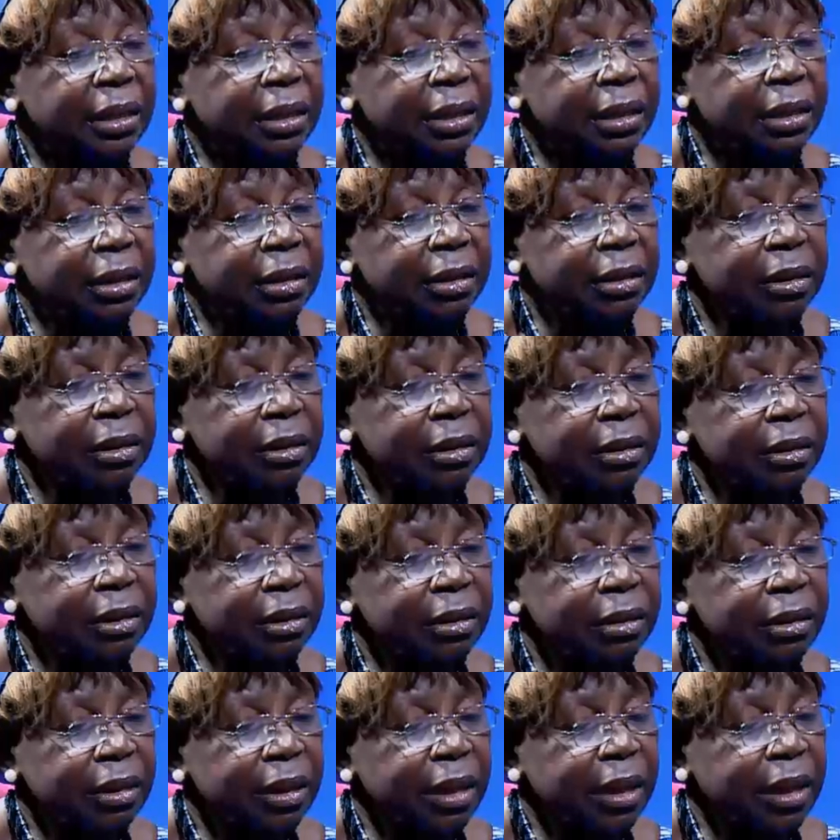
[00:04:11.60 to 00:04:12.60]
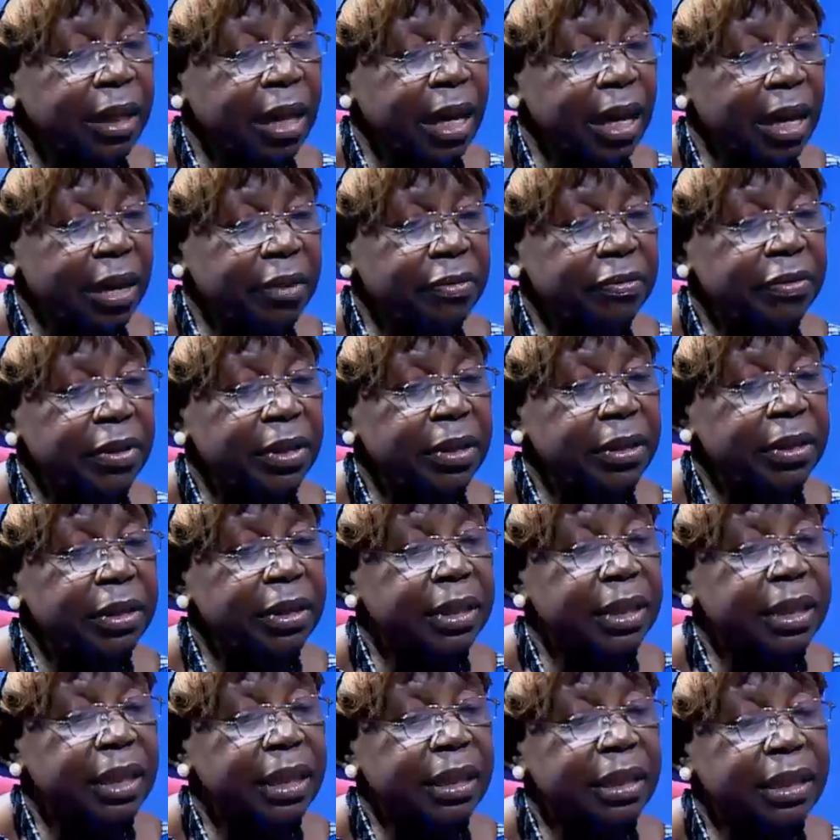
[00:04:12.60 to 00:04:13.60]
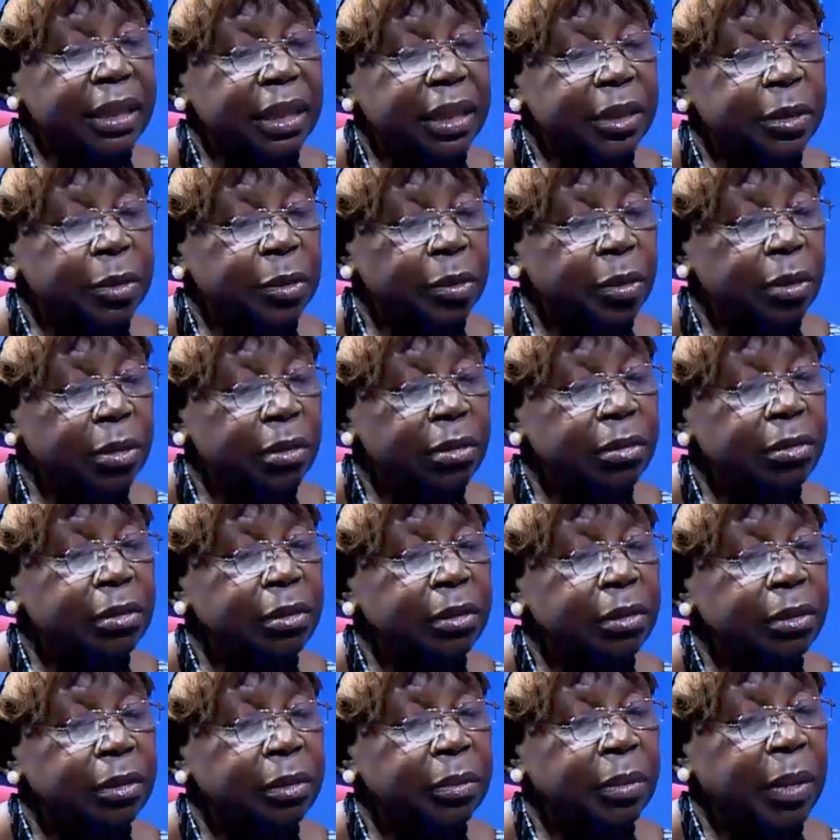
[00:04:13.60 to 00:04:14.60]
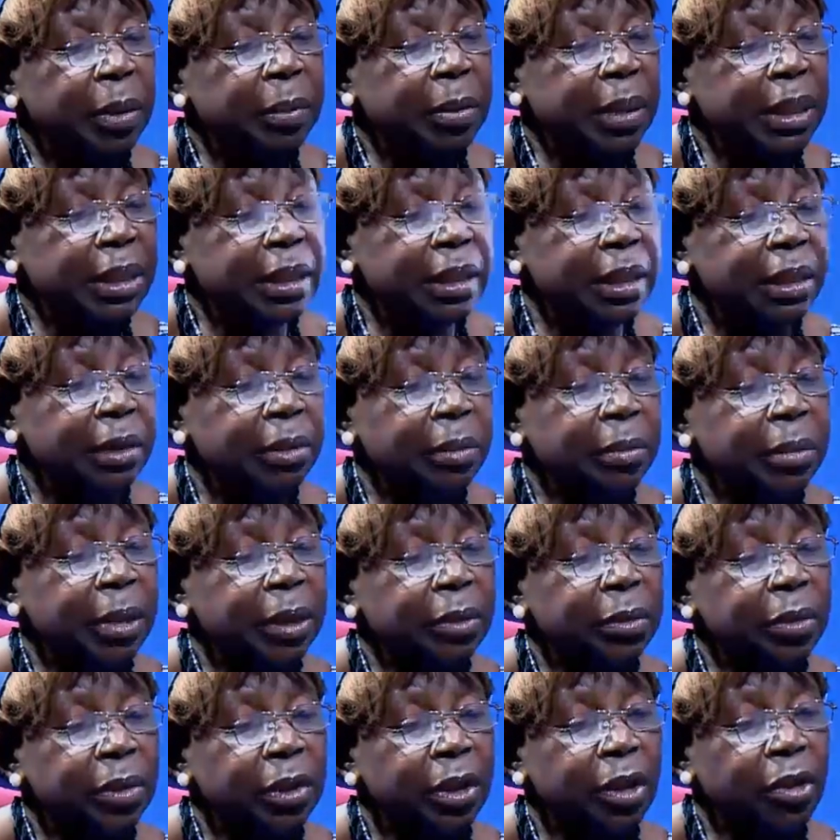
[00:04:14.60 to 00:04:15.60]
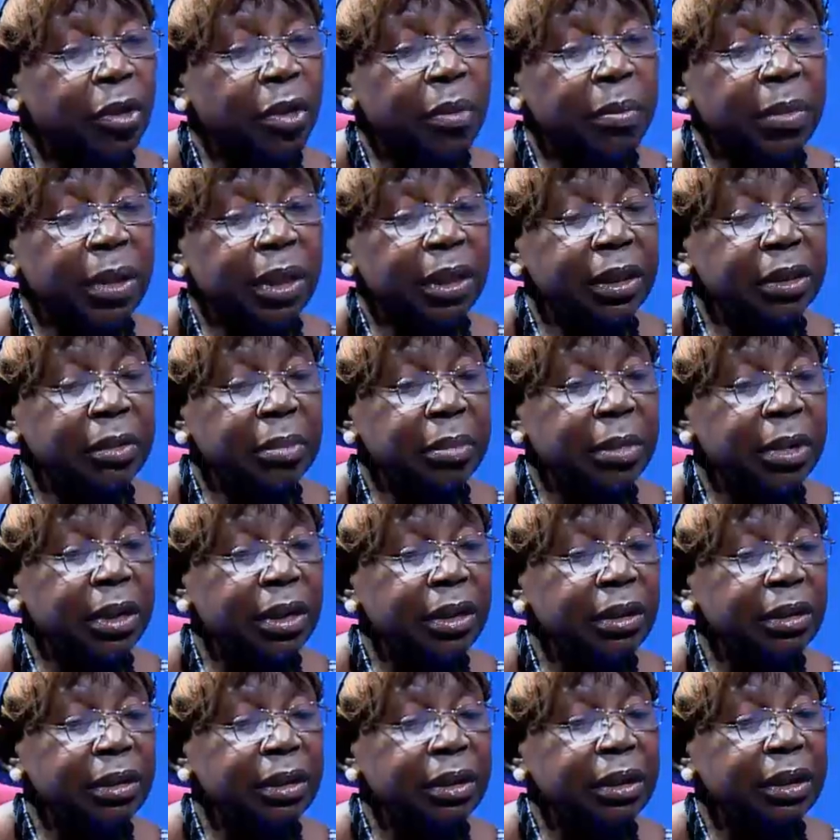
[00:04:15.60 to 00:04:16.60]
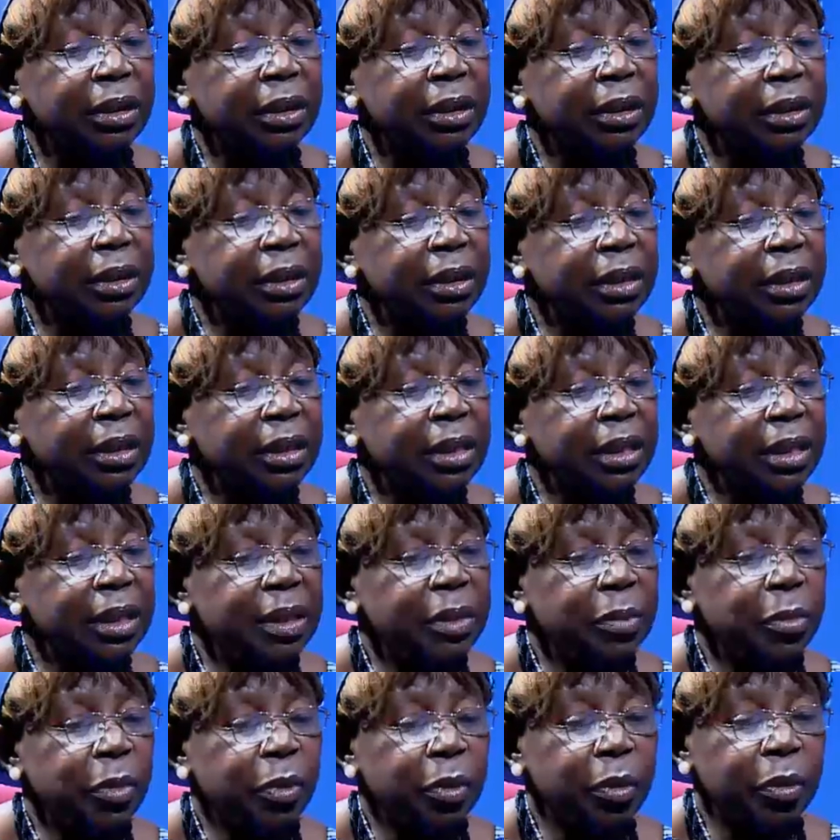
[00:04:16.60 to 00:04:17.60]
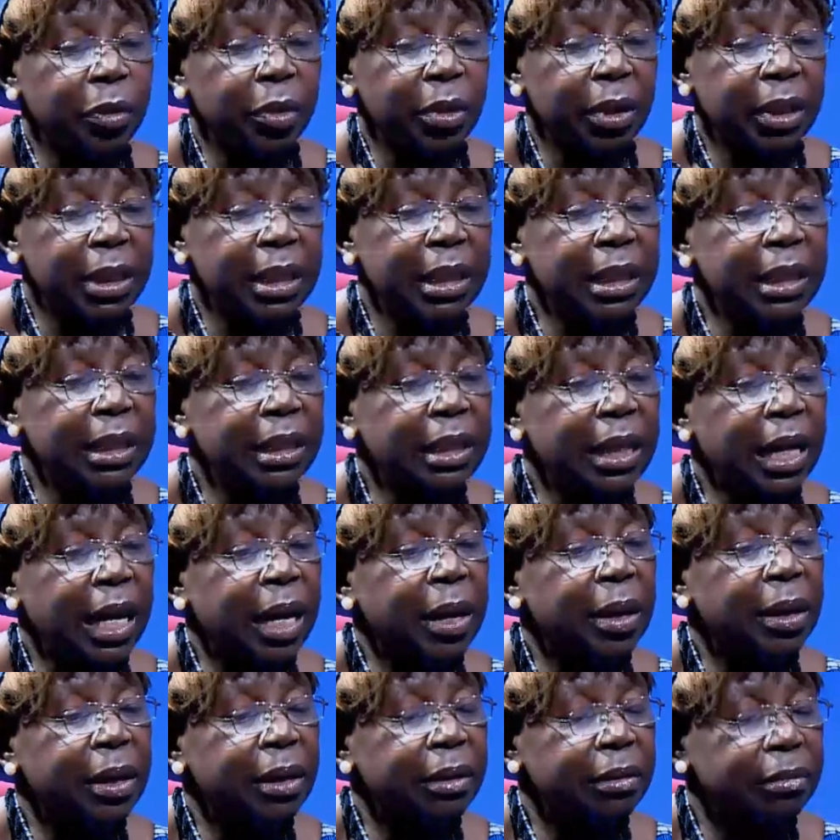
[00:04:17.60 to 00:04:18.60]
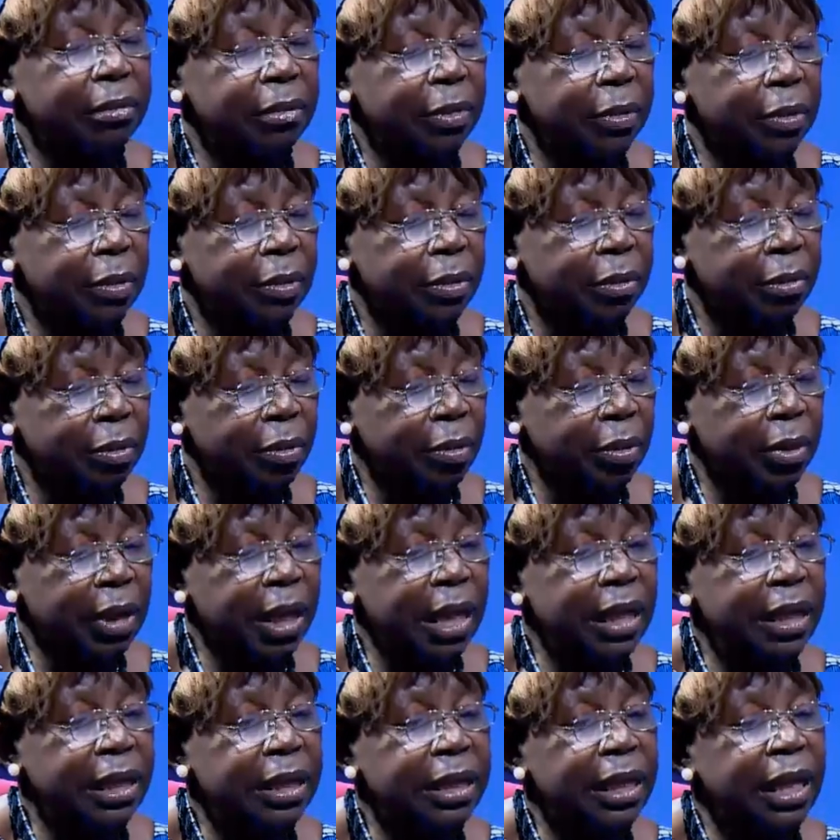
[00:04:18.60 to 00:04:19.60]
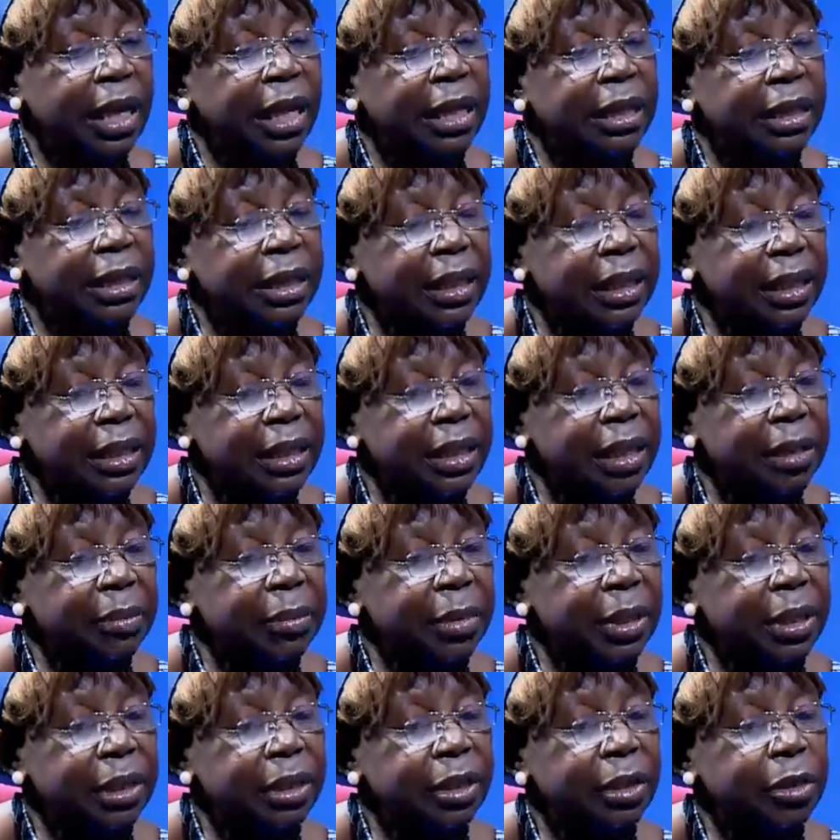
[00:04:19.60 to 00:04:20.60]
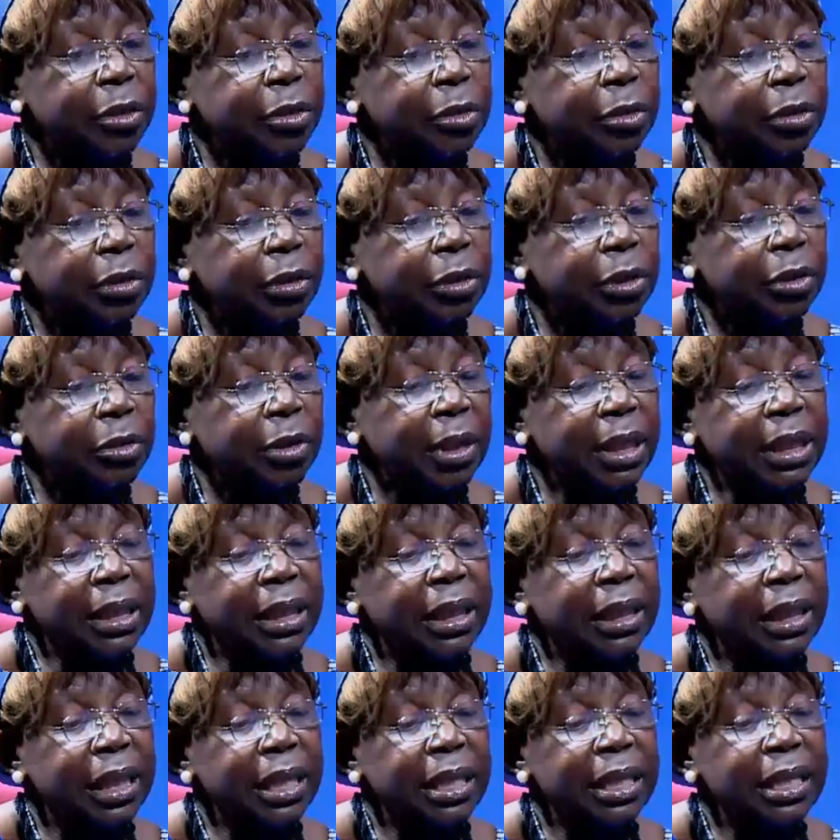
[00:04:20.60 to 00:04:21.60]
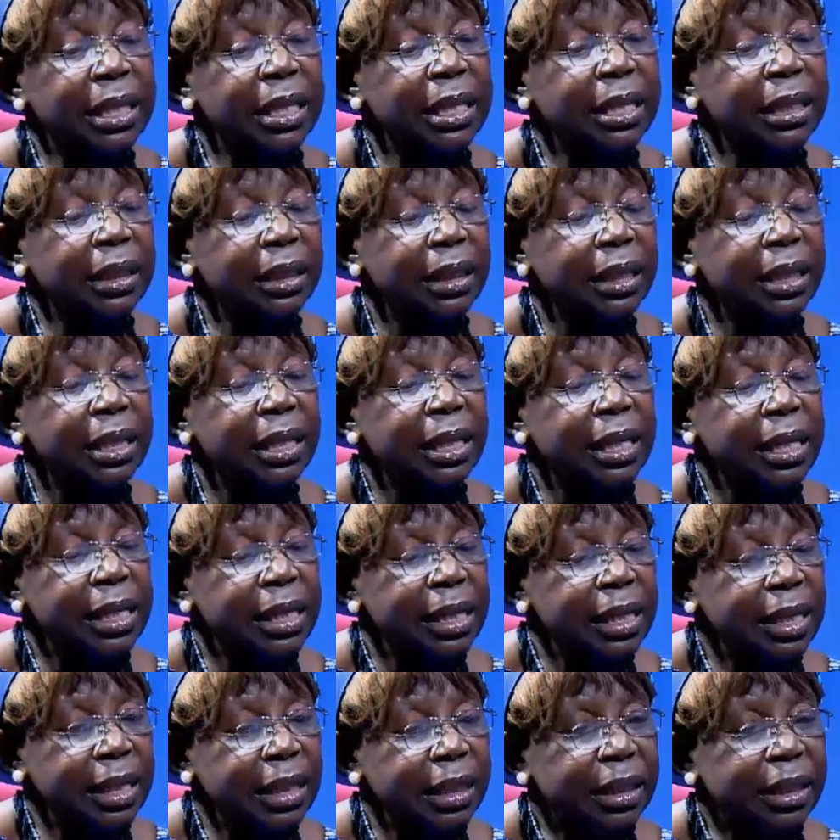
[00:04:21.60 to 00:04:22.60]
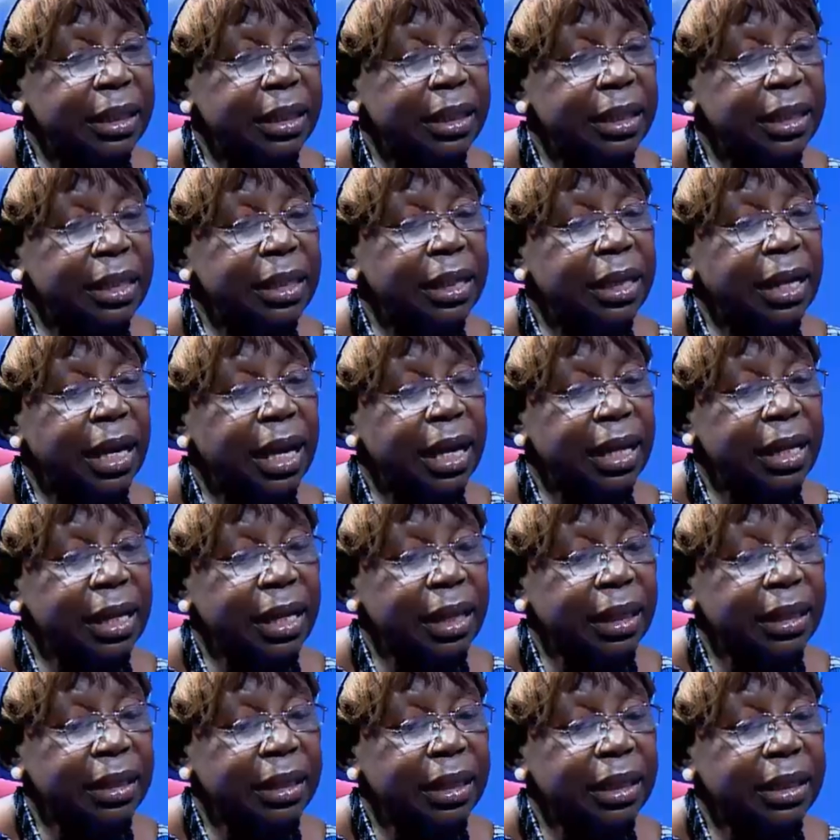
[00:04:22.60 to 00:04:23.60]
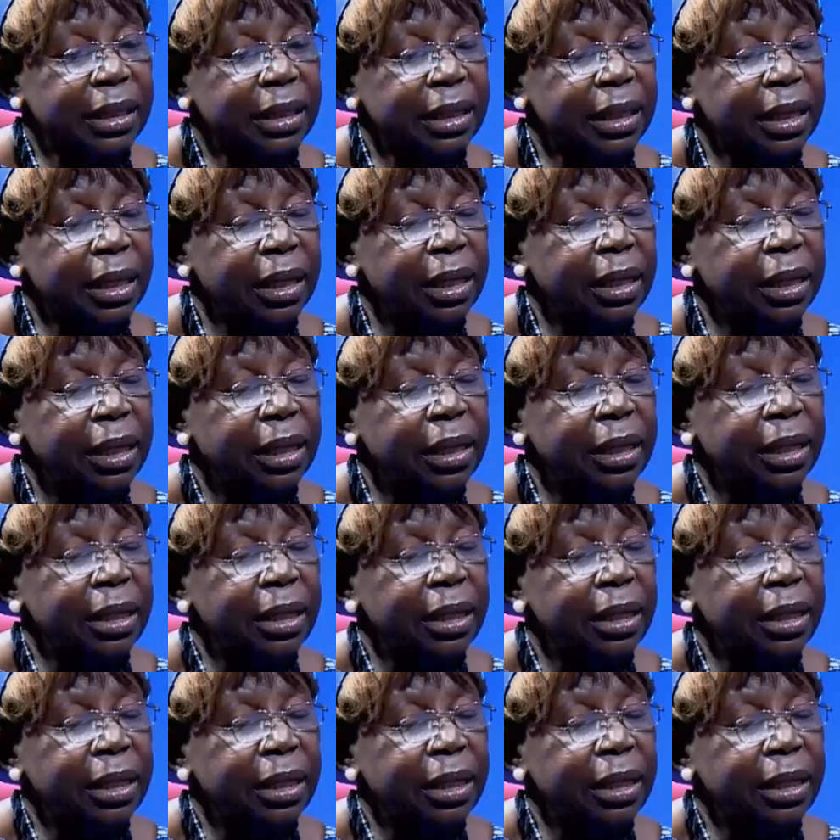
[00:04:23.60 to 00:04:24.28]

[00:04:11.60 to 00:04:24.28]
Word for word: Euh, à la fin de cette session, on m'a passé le bâton de commandement qui m'autorise à organiser la septième édition qui doit se tenir ici en RDC,